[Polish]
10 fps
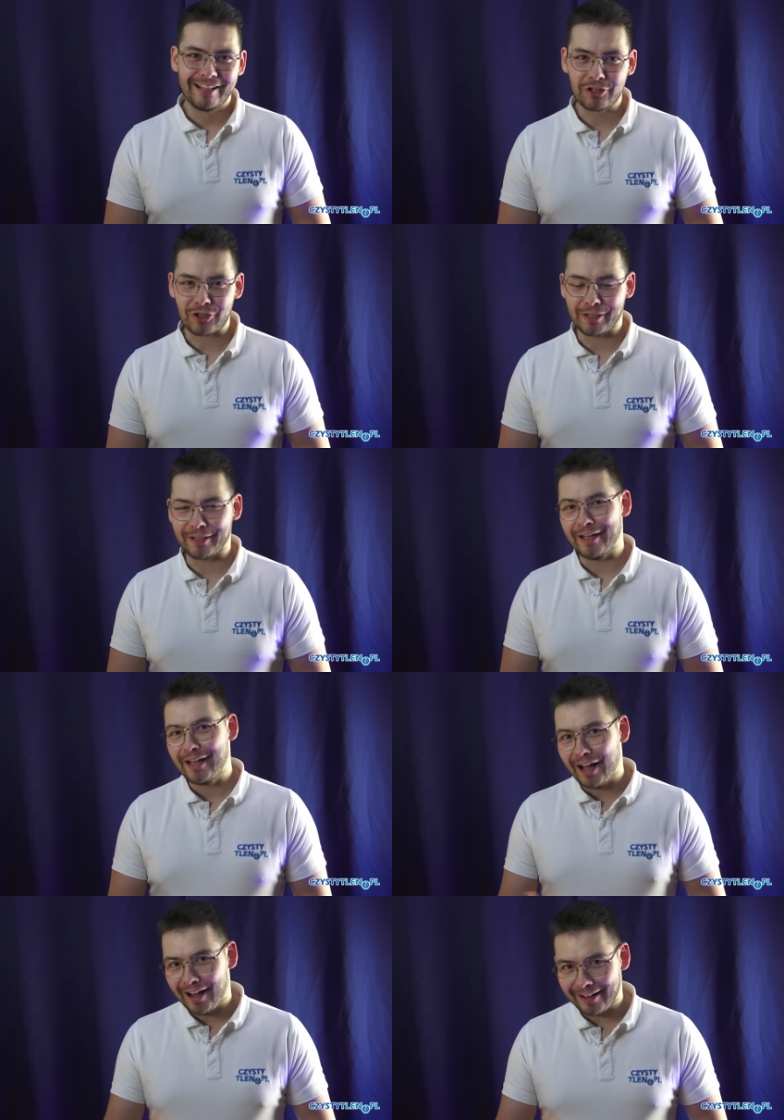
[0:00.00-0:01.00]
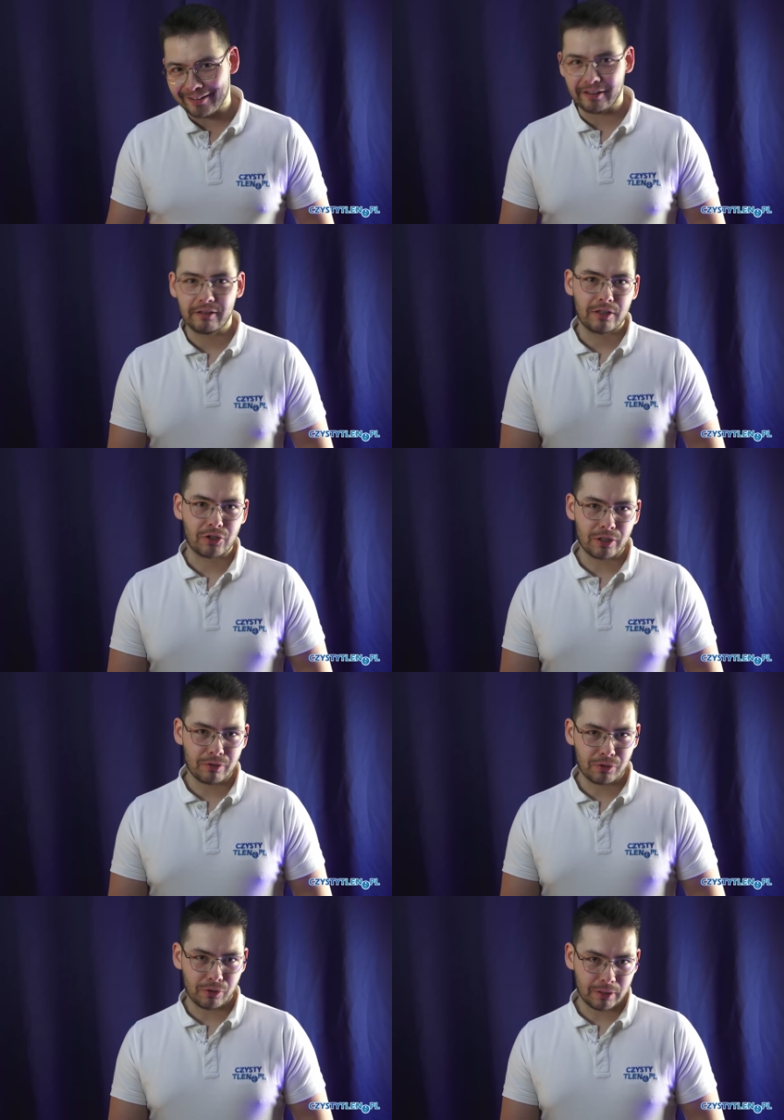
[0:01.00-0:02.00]
I szaleje. Ale jeżeli
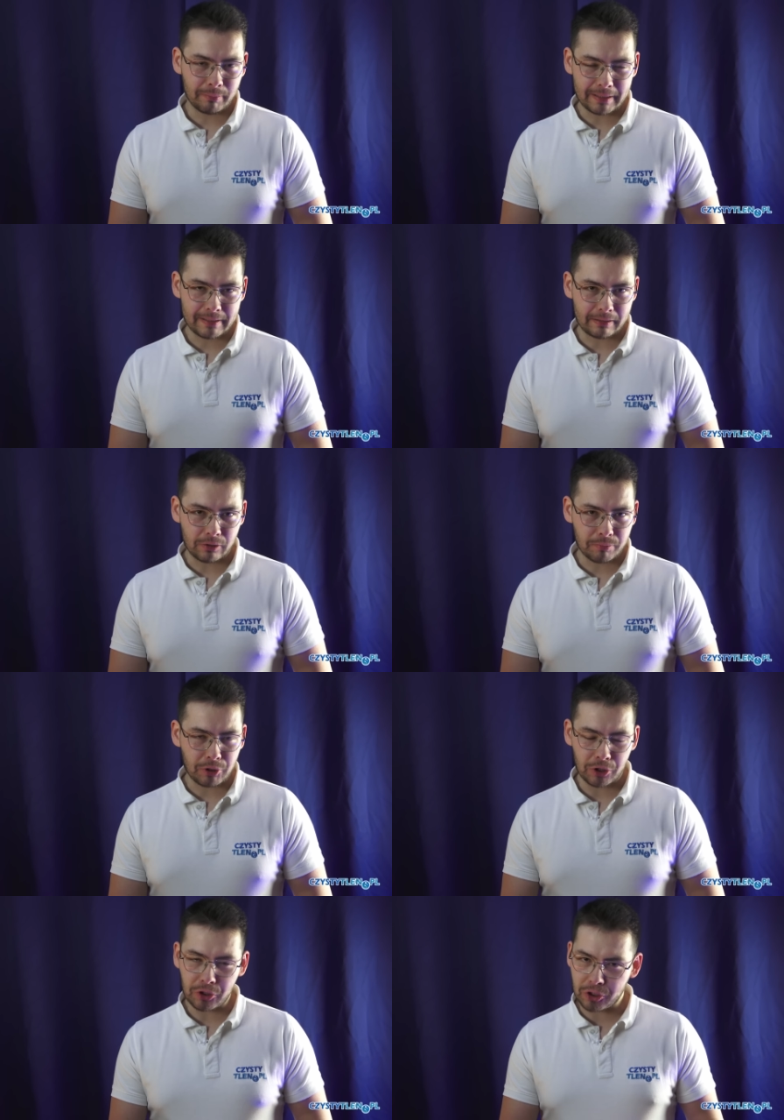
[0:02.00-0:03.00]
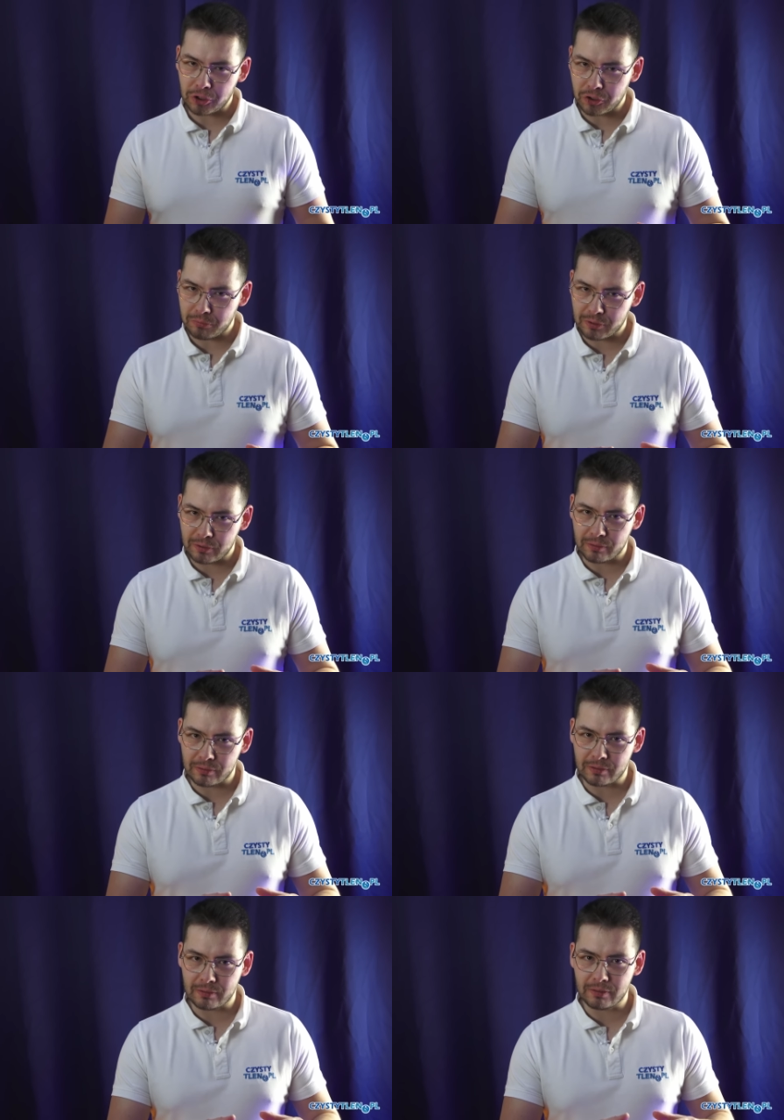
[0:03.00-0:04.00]
chodzi o klimatyzatory przenośne, to żeby
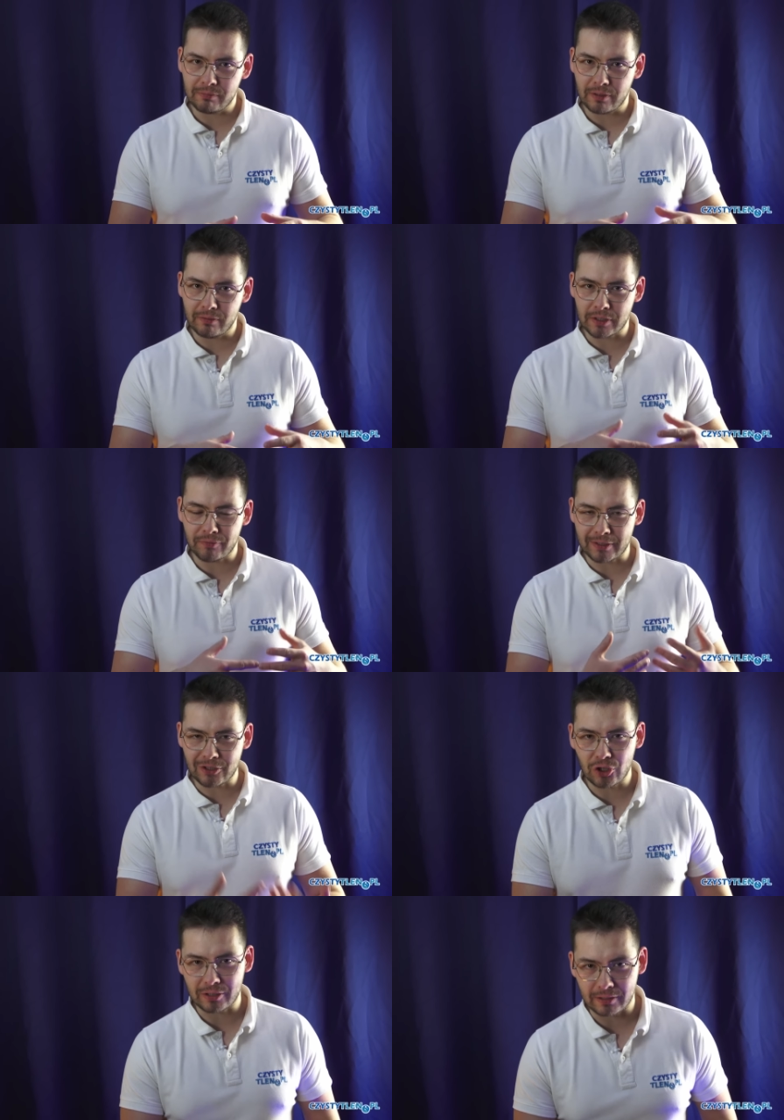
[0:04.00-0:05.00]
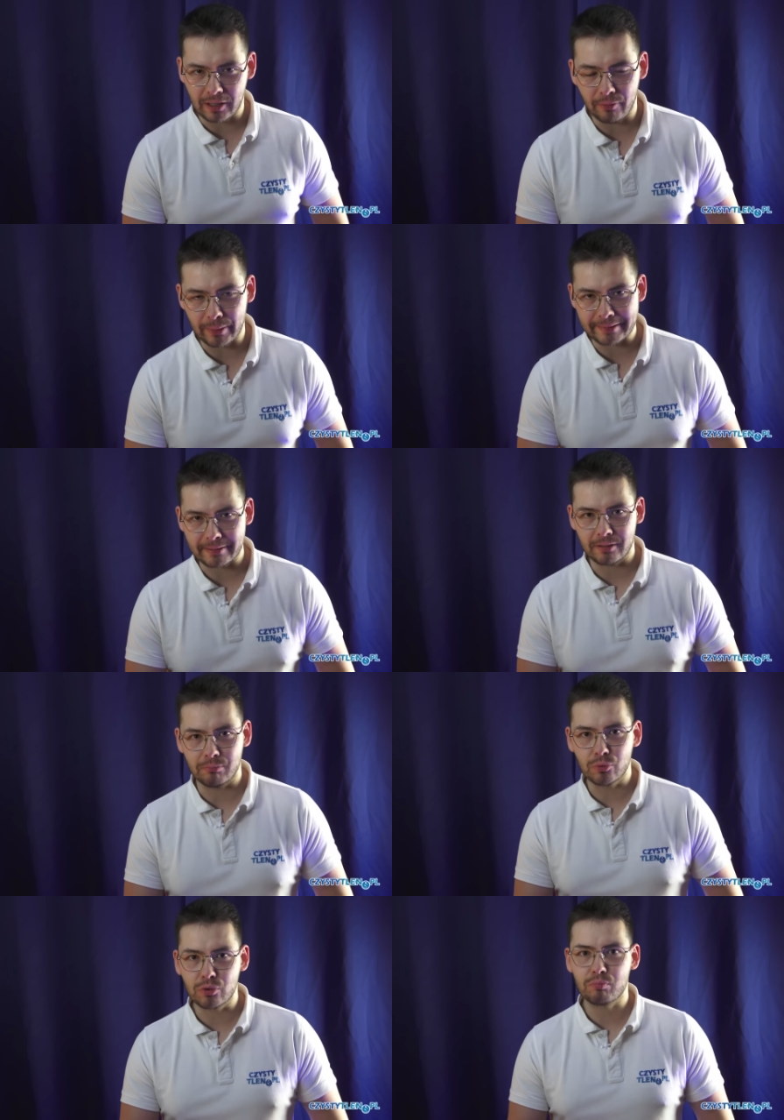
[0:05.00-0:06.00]
zniwelować faktycznie ten hałas i
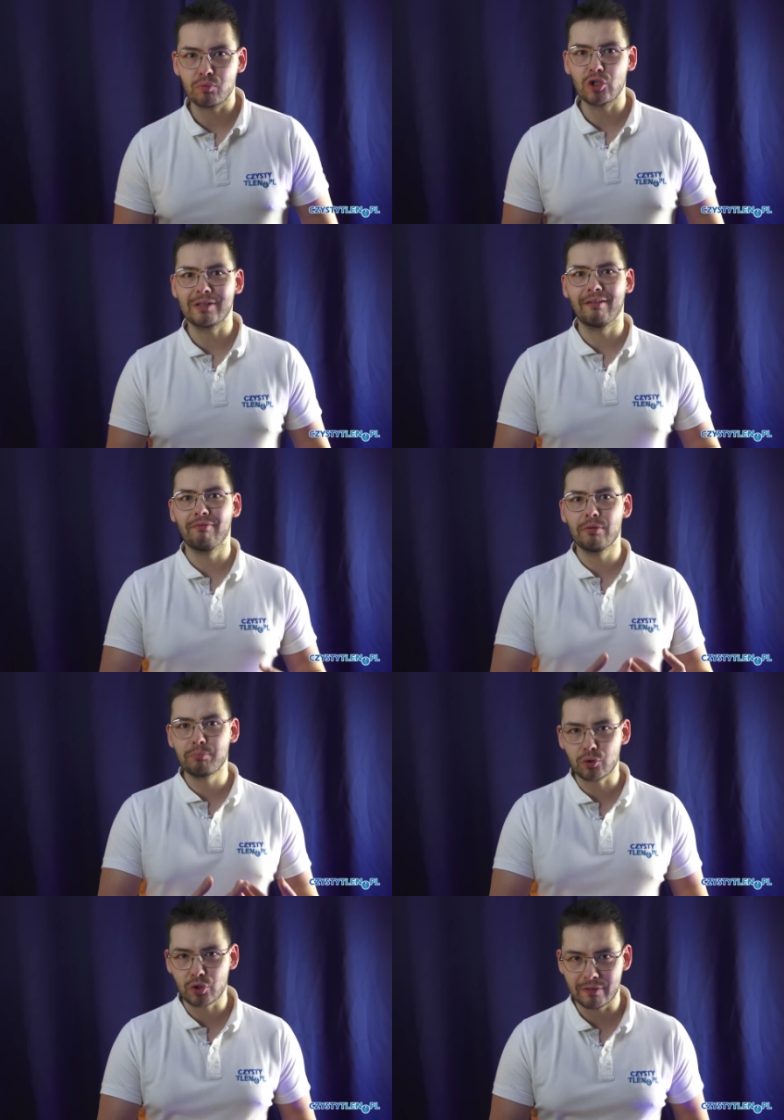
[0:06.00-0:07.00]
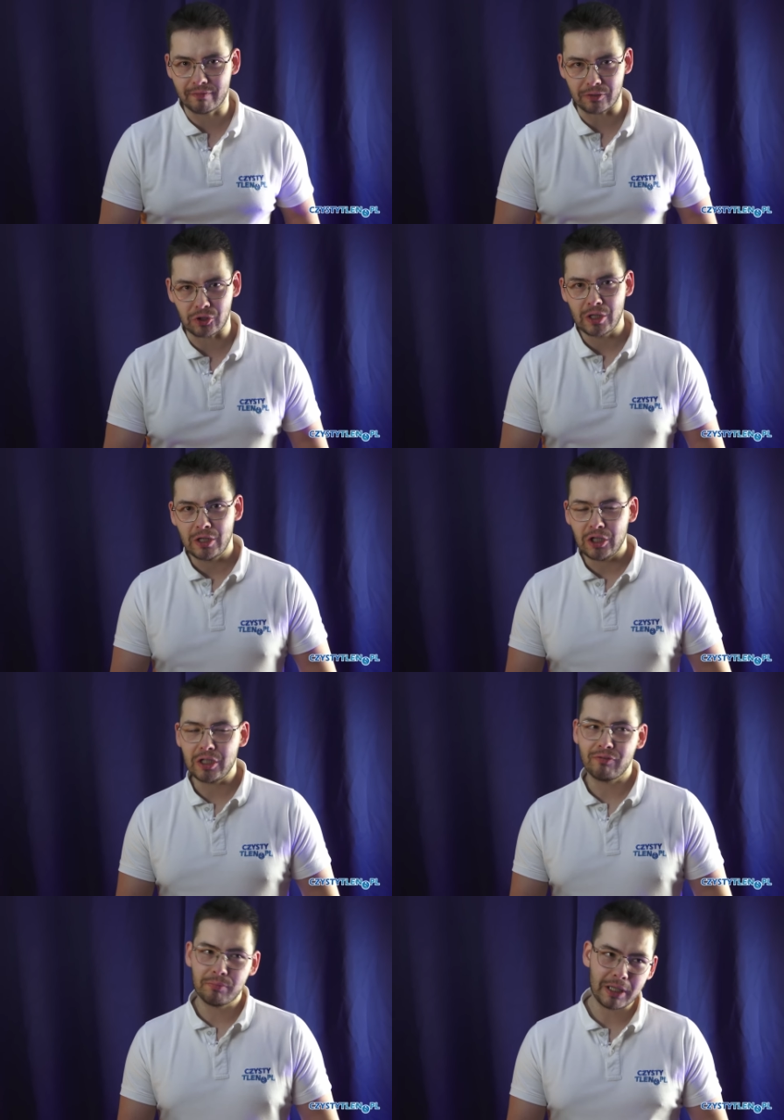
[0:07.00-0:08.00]
móc przy tym wypoczywać i
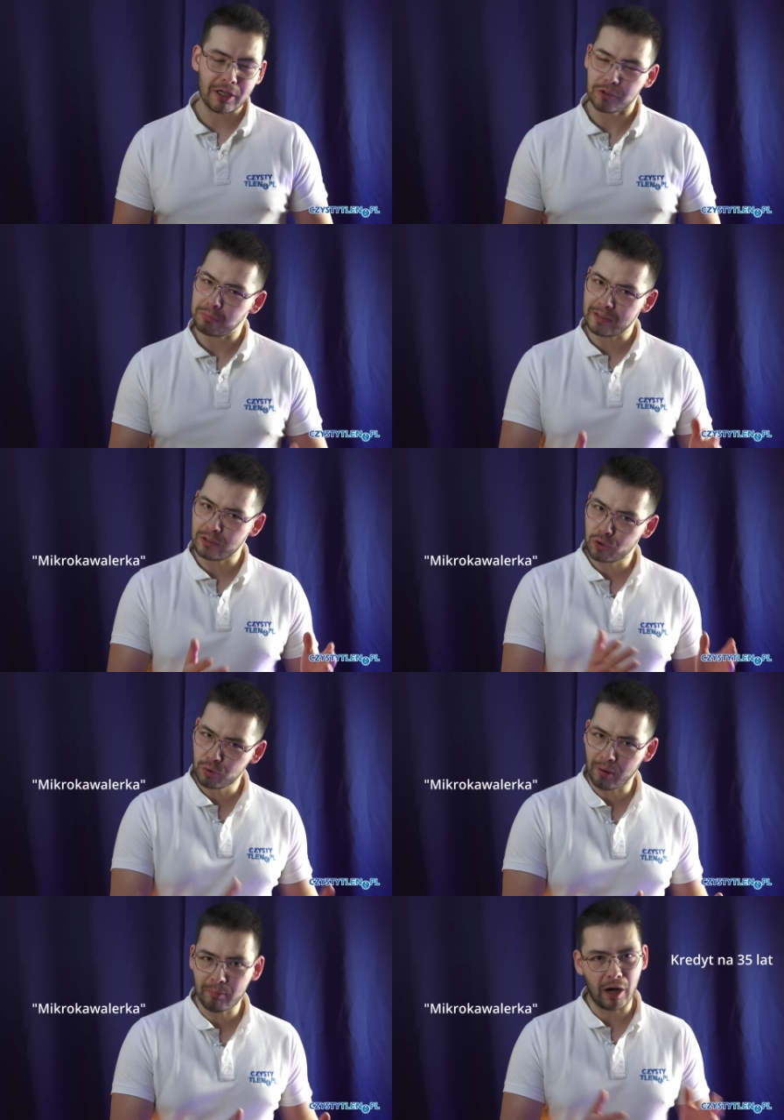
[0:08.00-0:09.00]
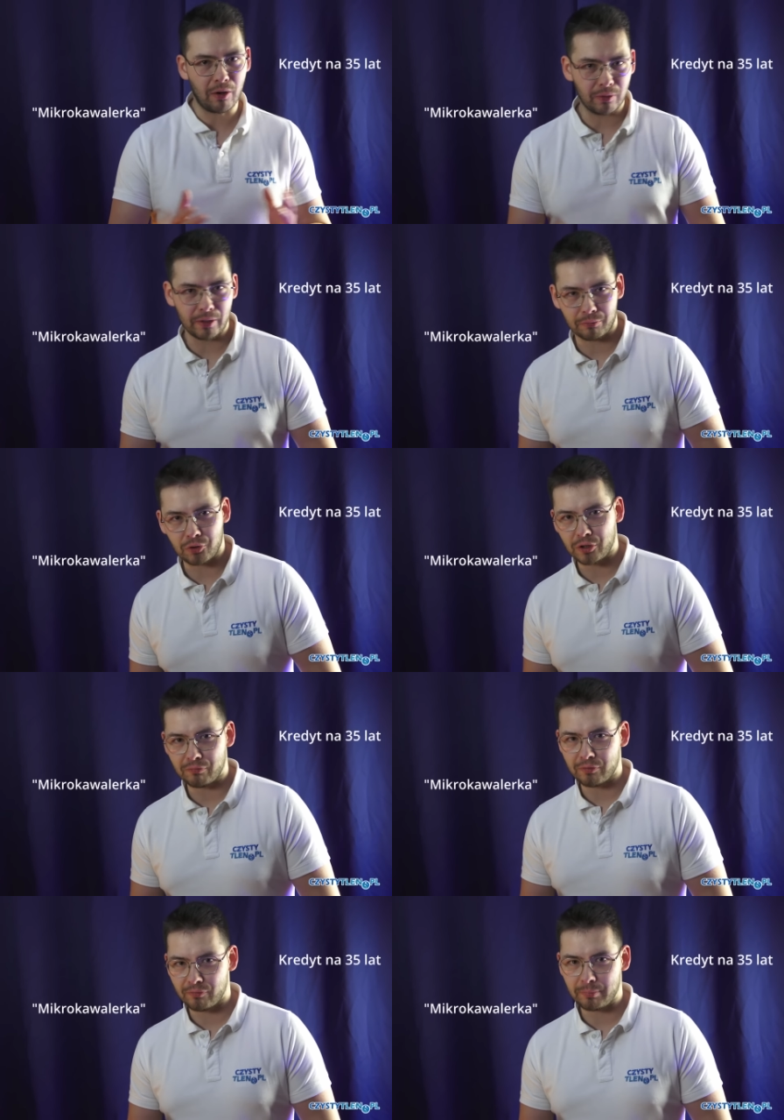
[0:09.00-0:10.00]
nie wybierać między dżumą a cholerą, czyli
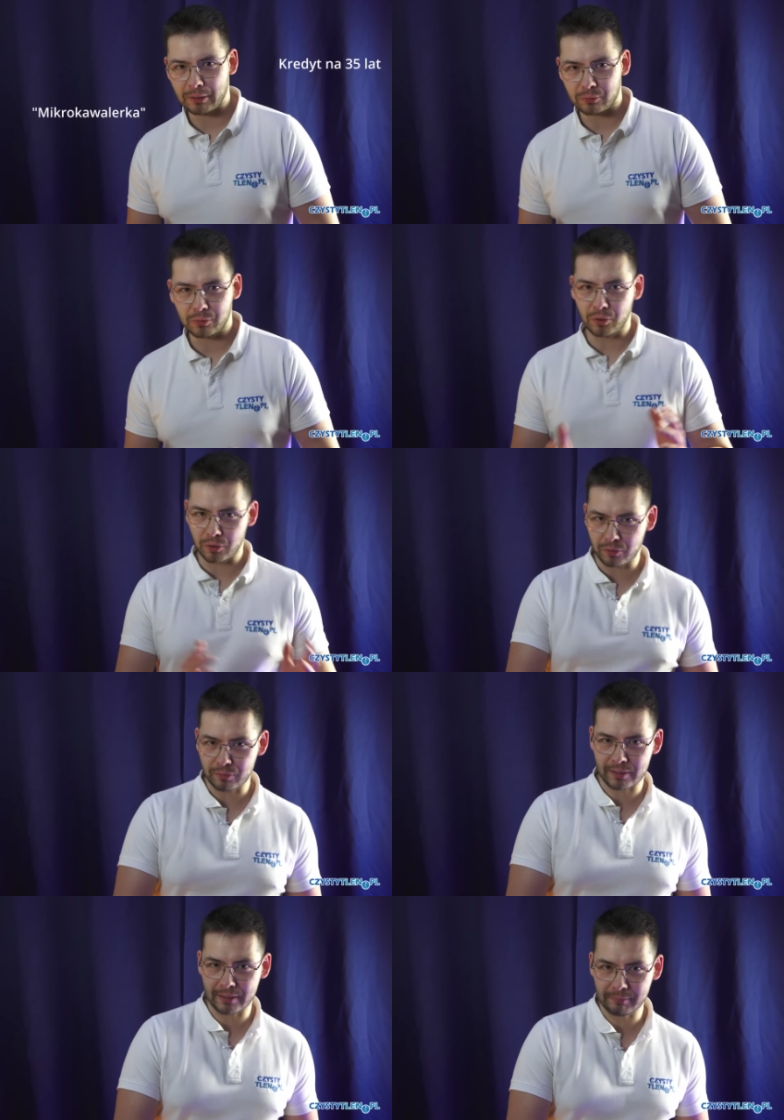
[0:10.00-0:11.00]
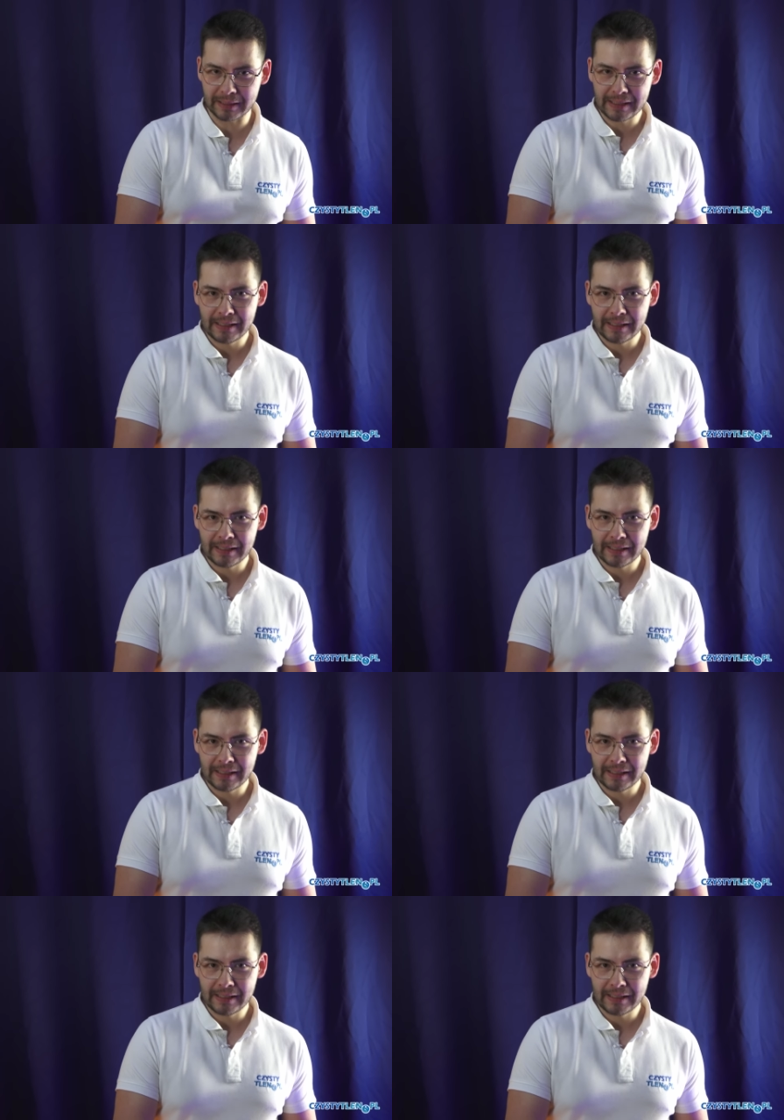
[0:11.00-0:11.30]
w tym wypadku gorącem